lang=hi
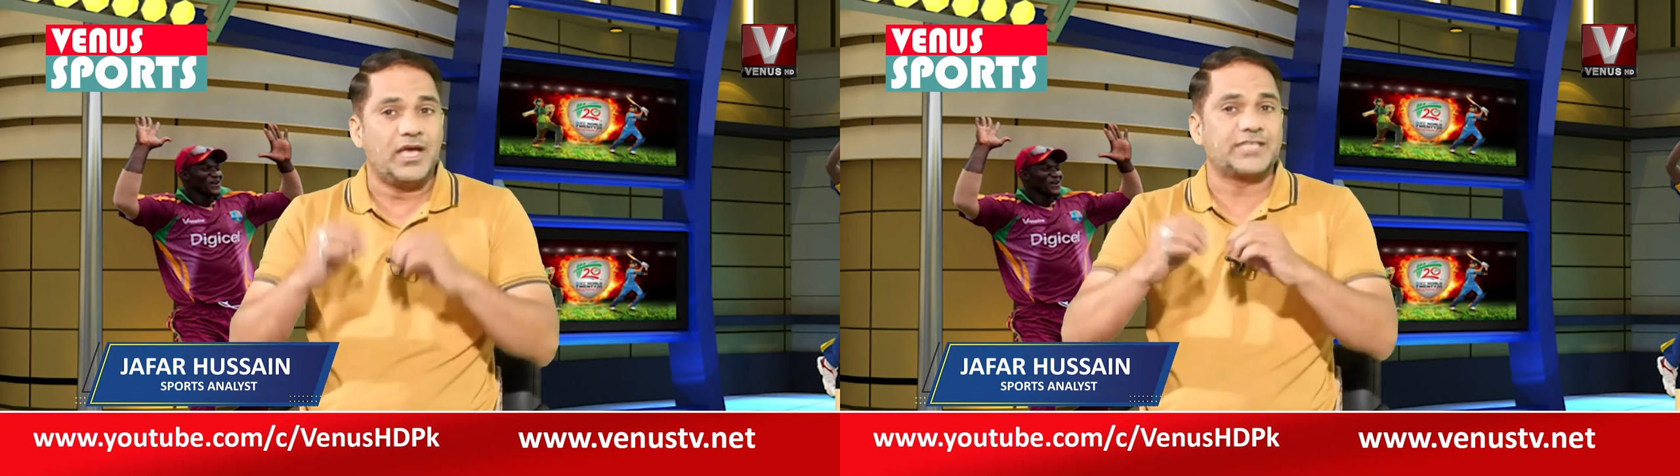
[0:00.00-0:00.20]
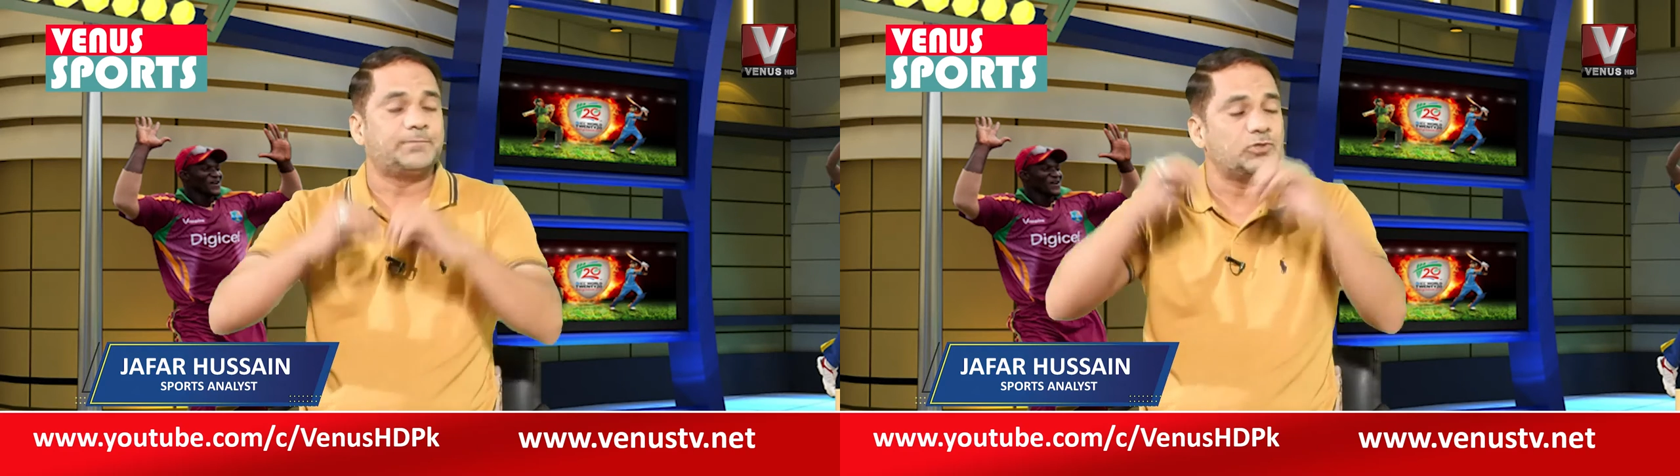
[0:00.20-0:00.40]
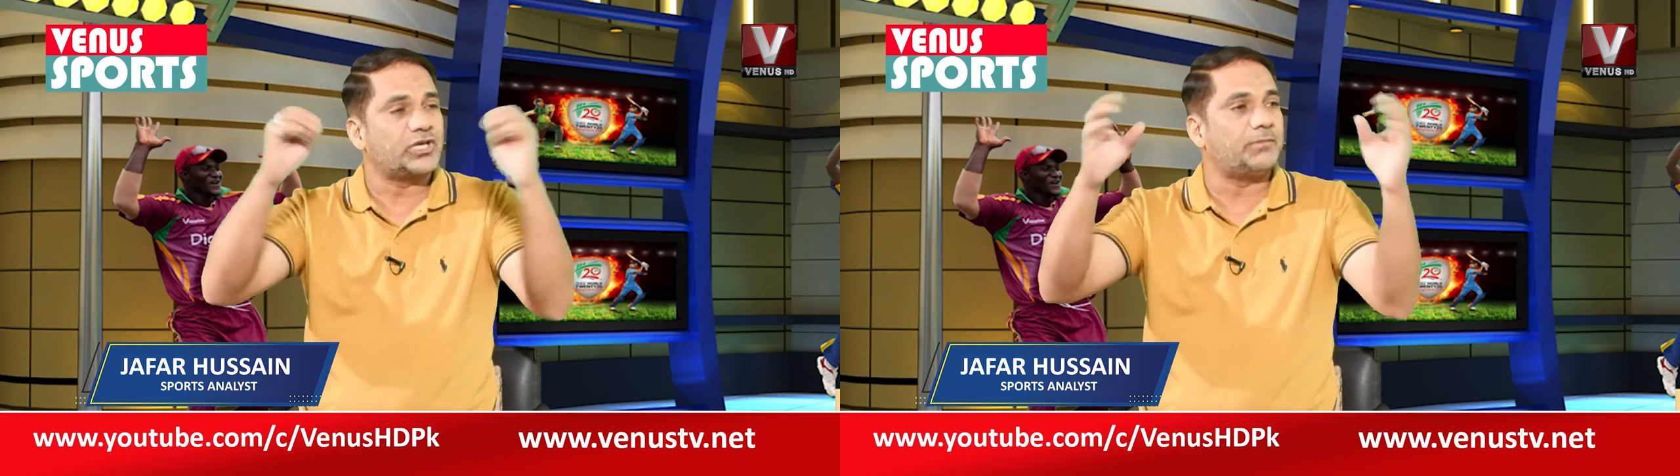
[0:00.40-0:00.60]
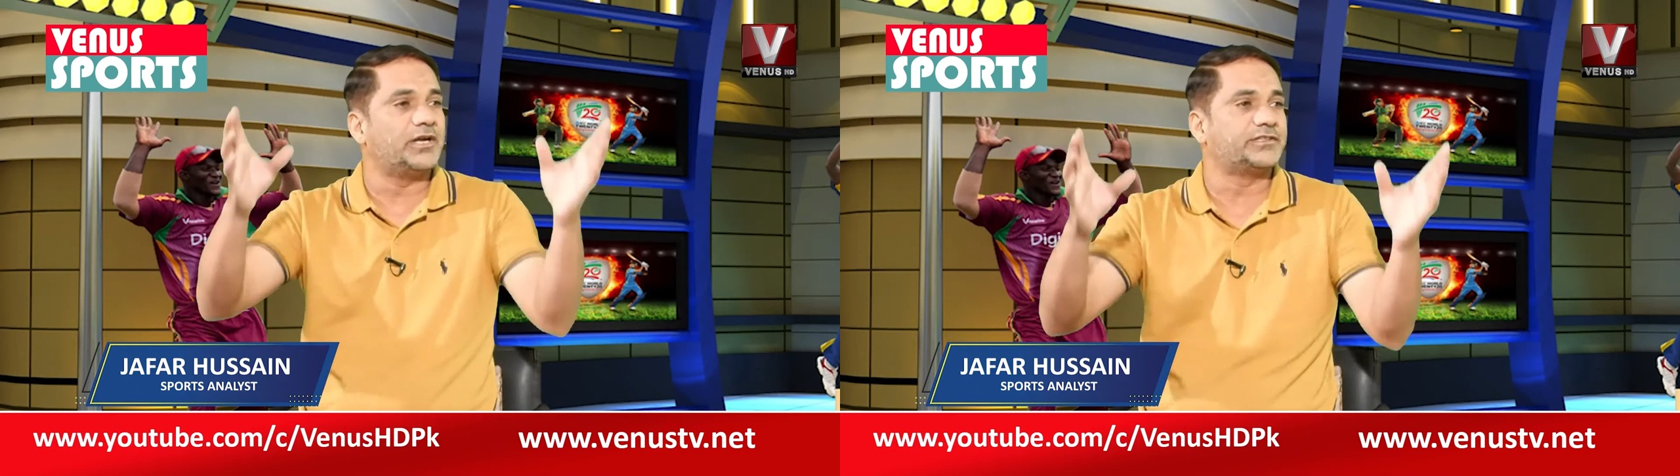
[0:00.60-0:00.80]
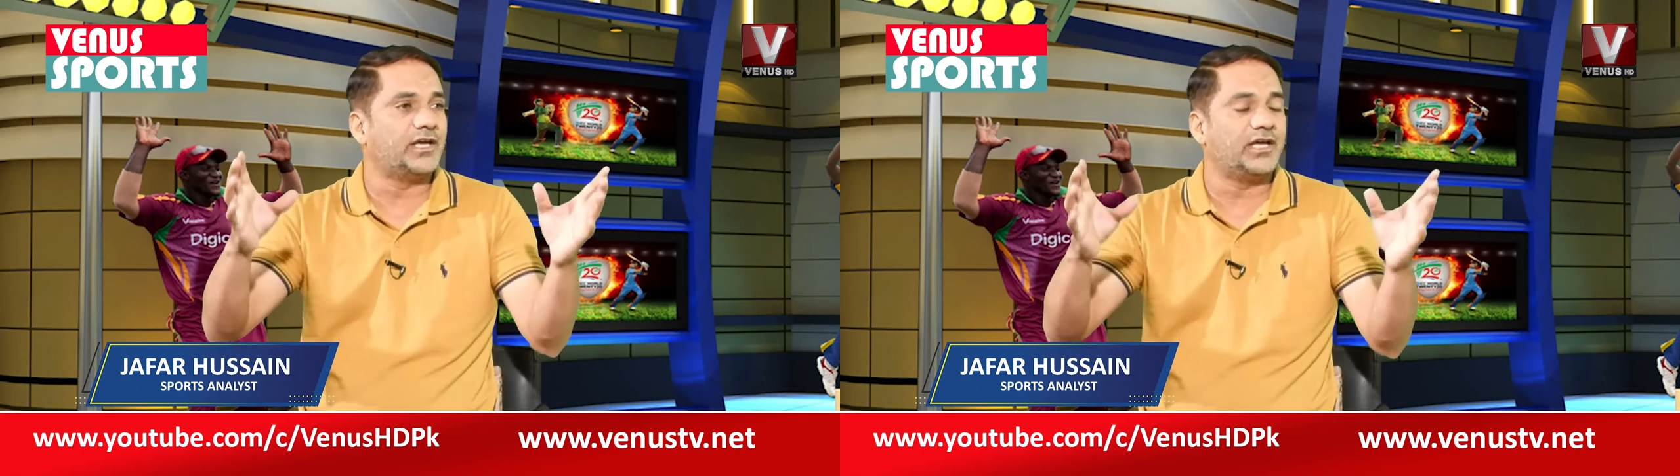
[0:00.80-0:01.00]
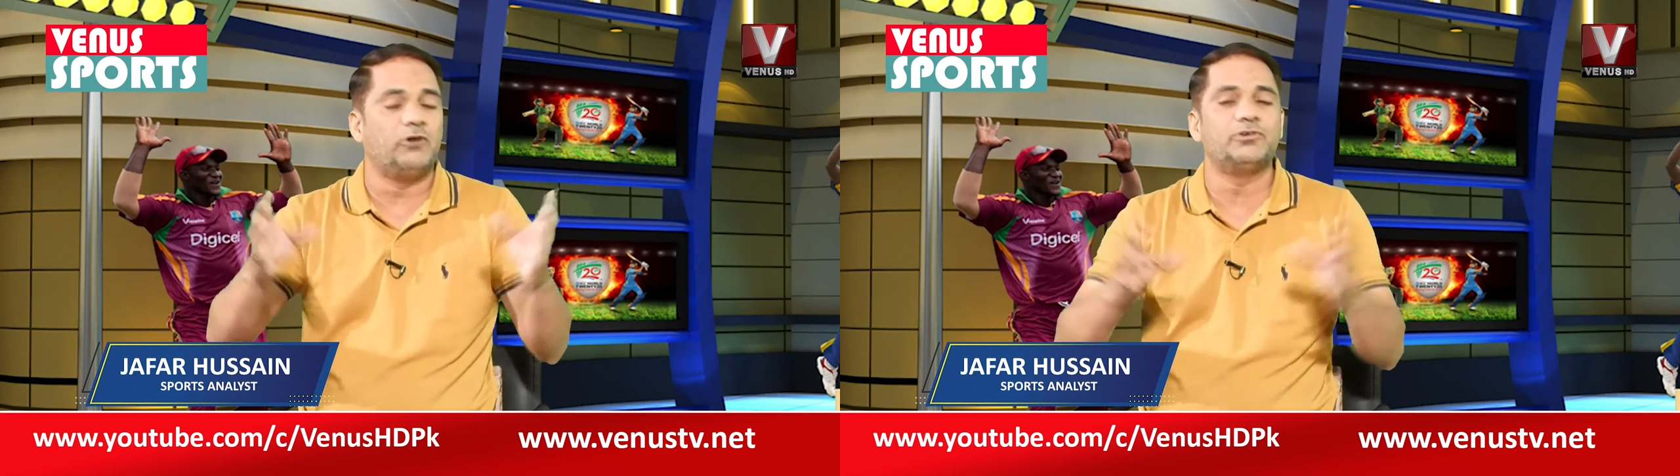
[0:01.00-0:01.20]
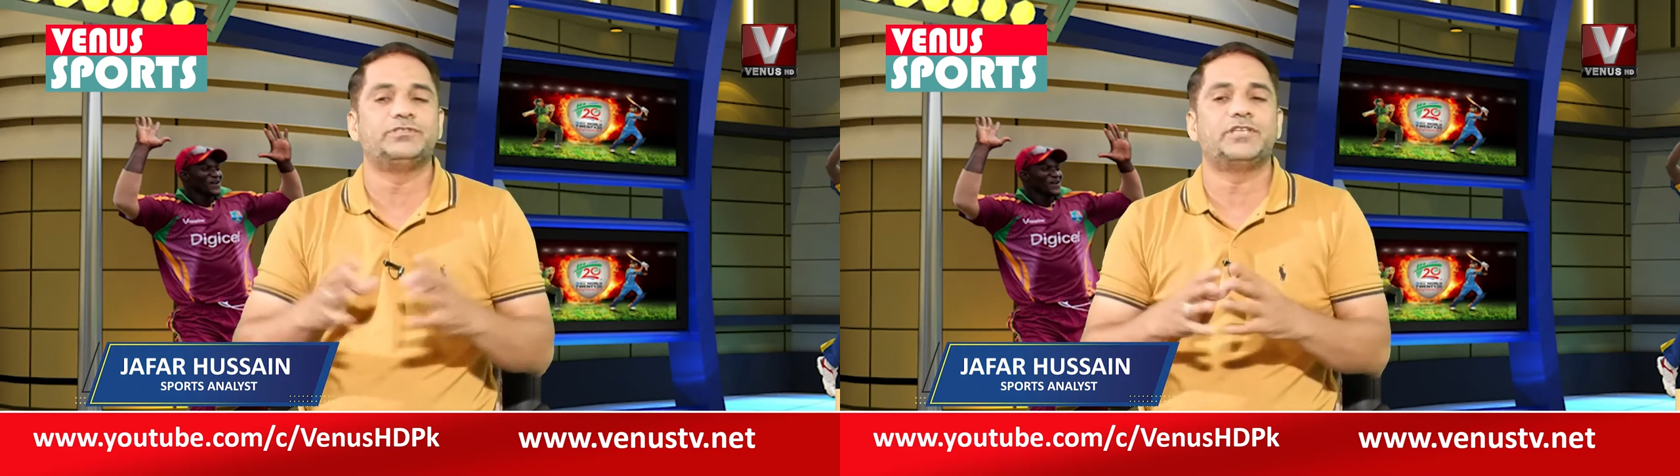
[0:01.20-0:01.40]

एक्सपोजर बढ़ता है और